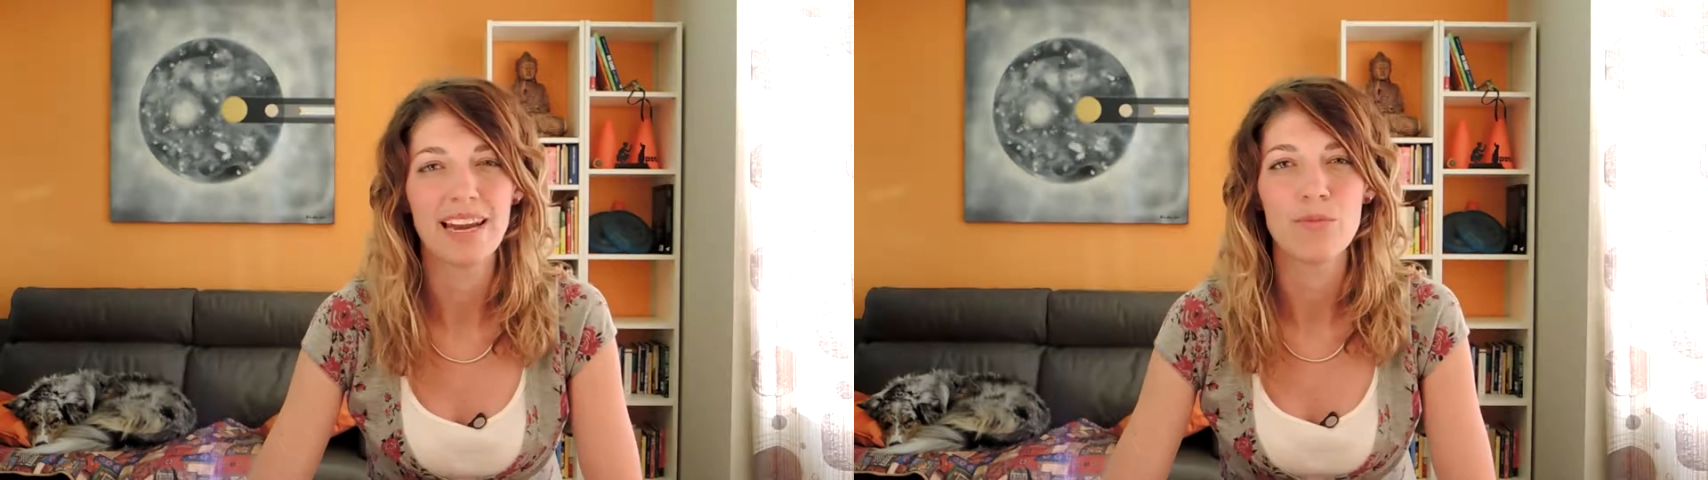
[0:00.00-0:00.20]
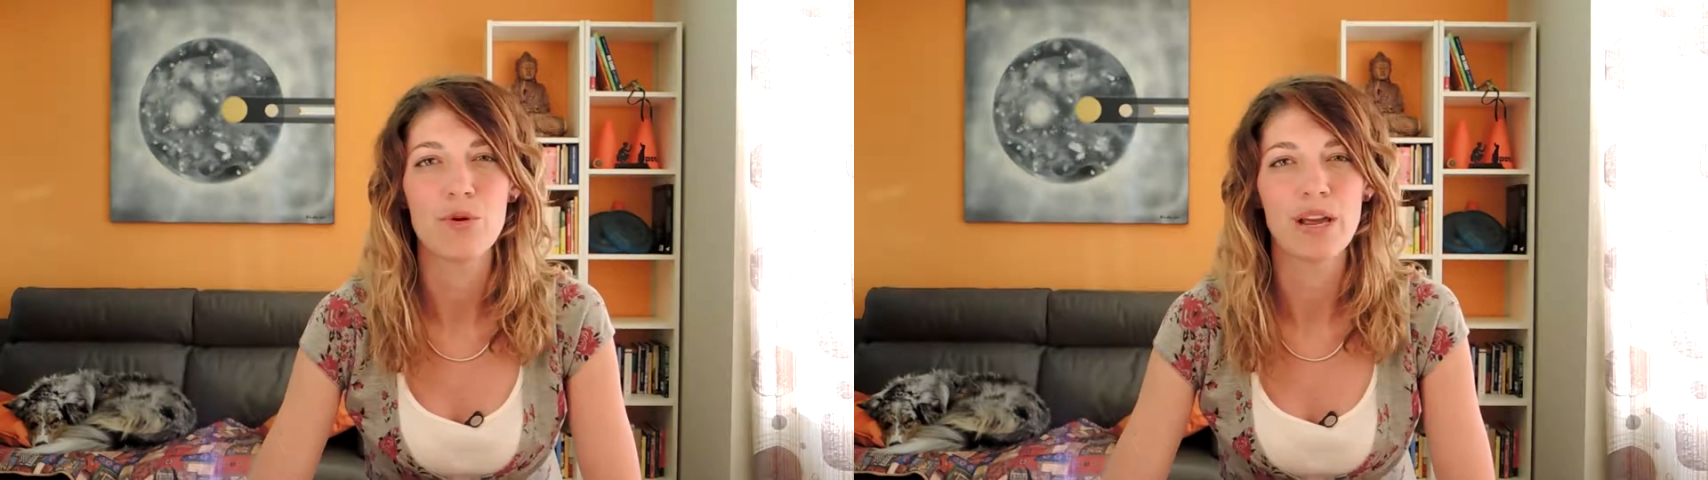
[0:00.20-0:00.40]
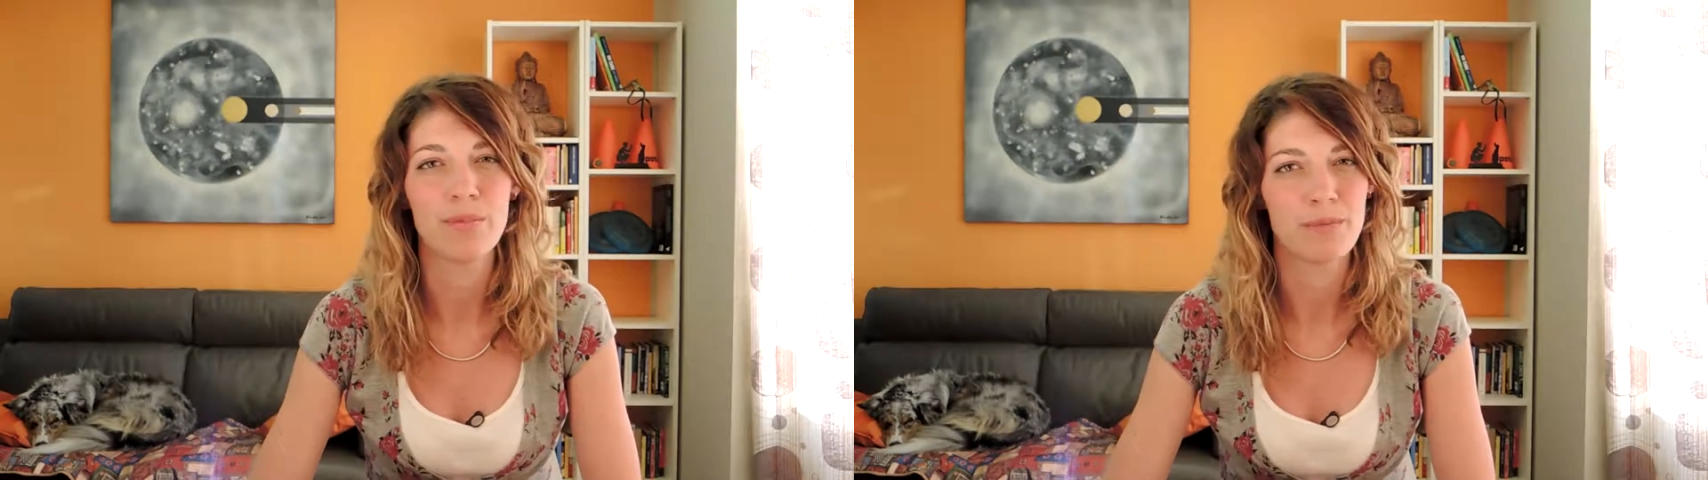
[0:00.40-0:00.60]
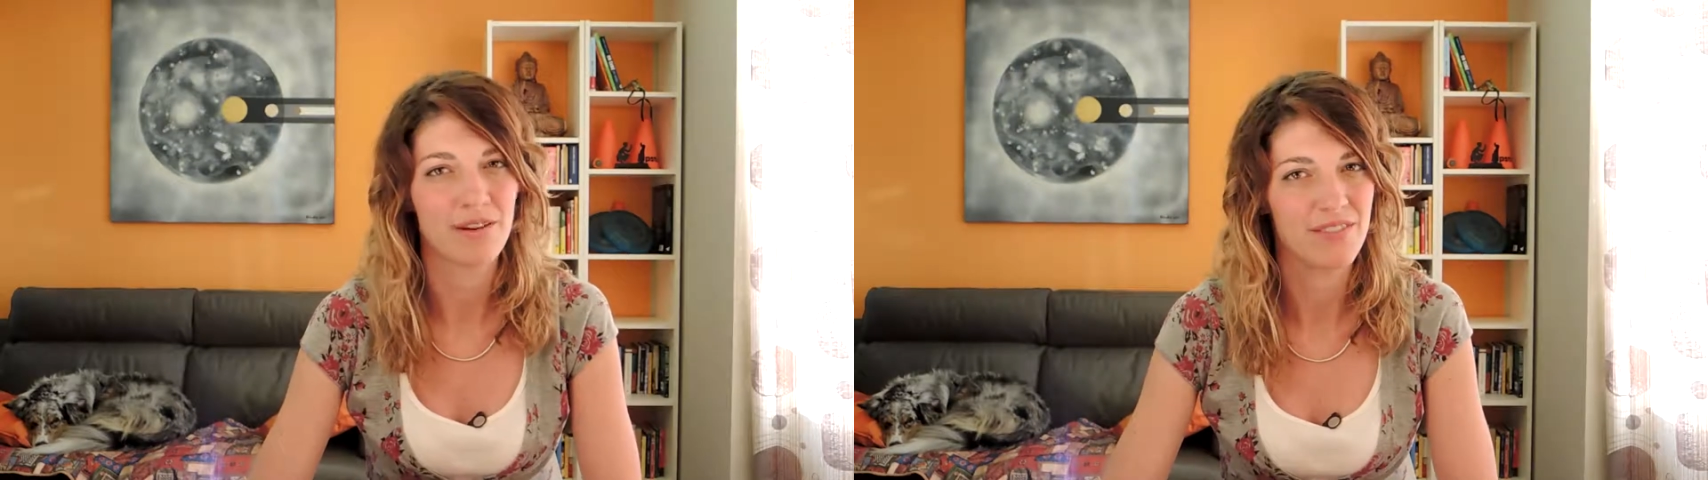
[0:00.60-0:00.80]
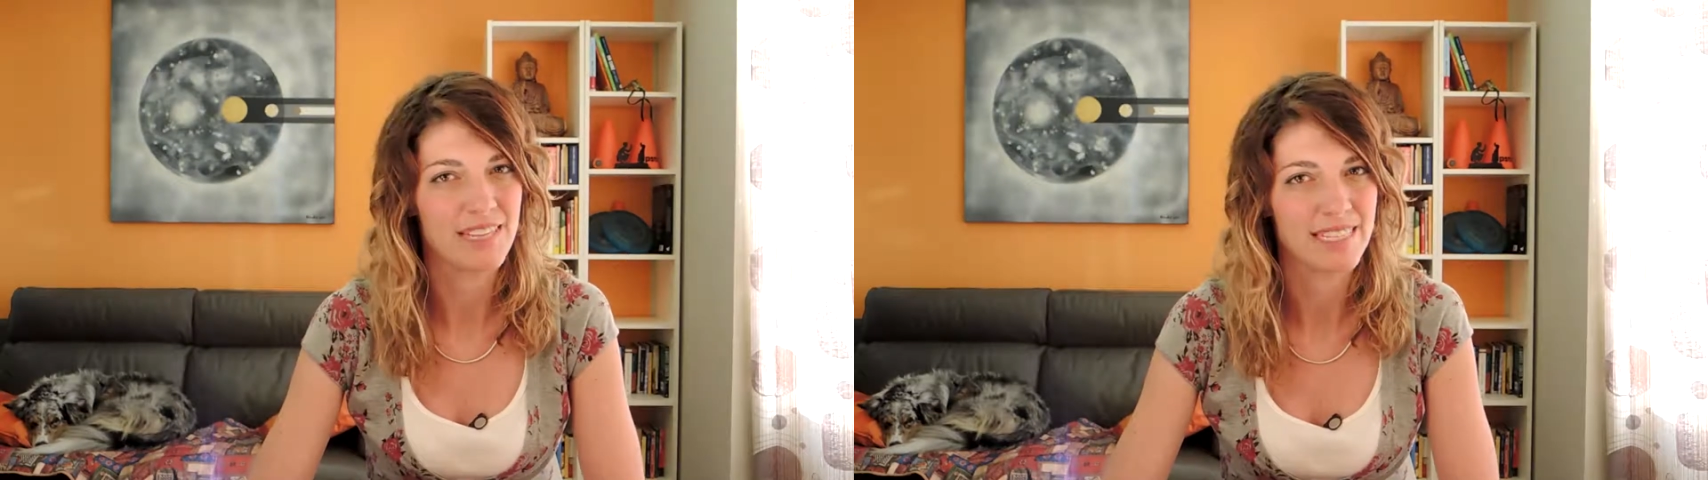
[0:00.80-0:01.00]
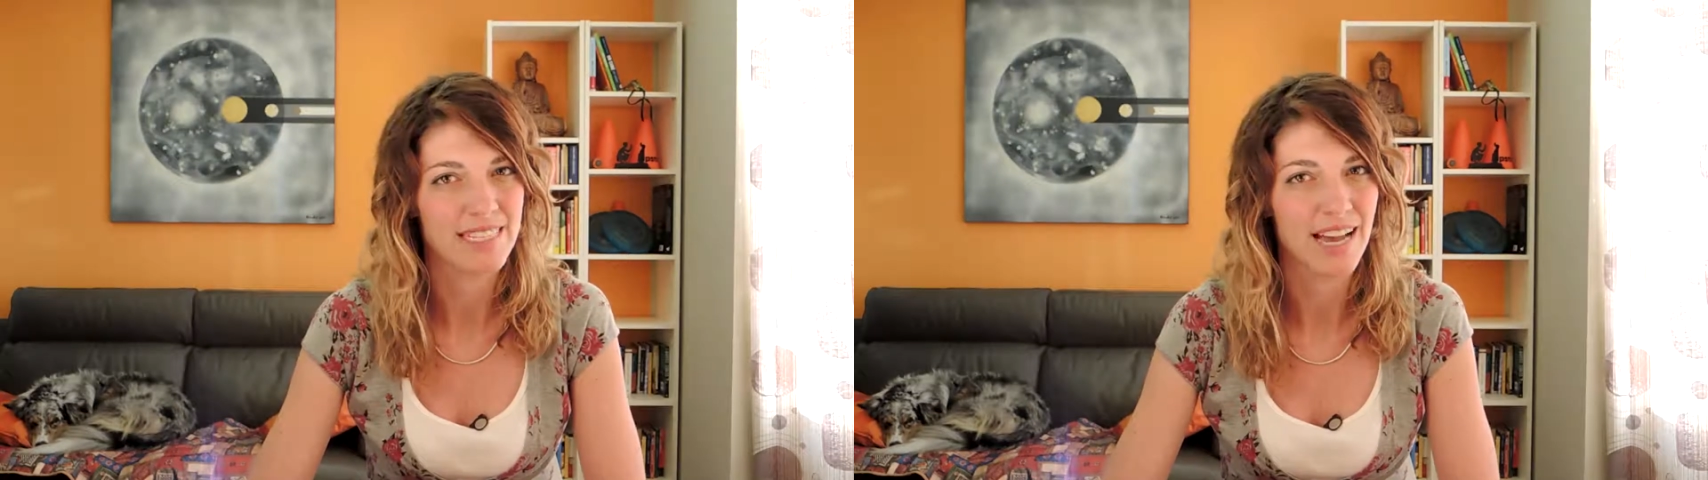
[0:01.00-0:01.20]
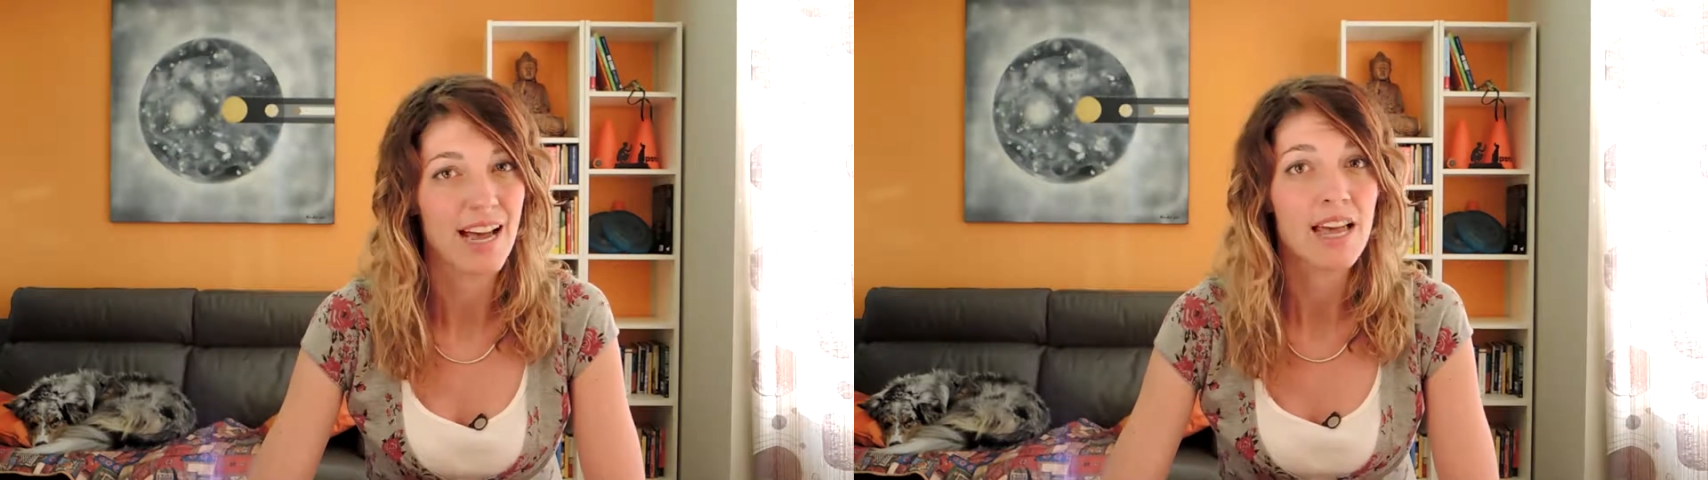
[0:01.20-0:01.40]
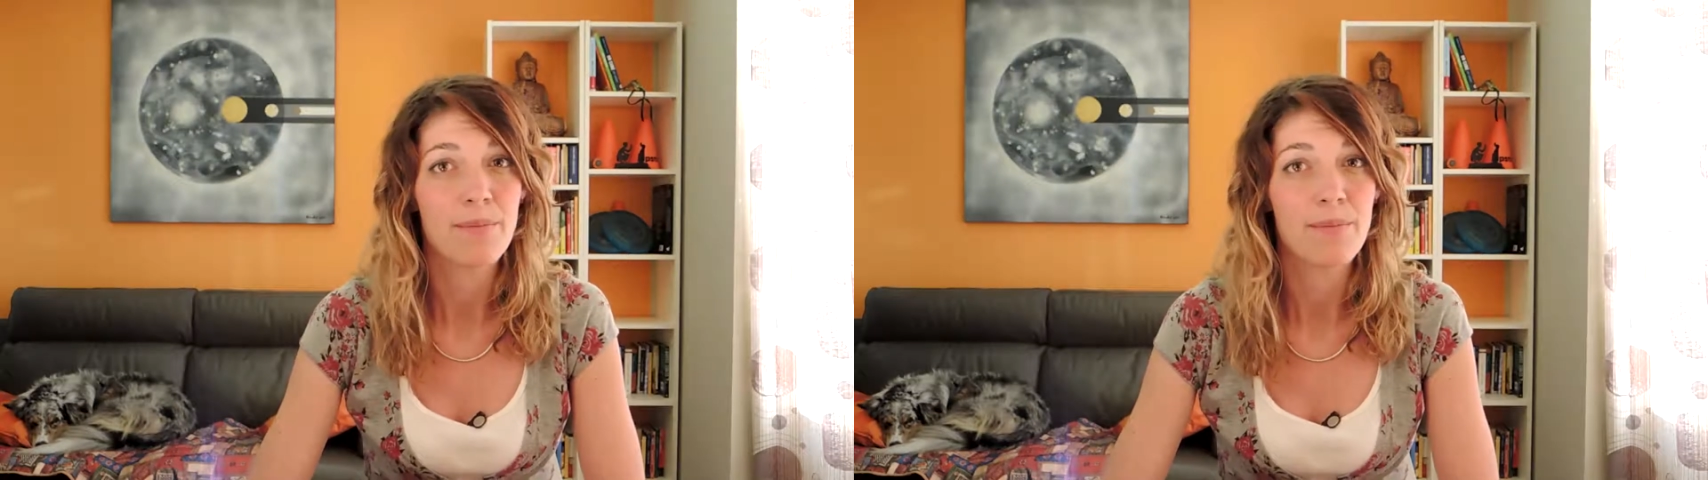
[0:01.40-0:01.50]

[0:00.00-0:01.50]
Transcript: all'amore a prima vista,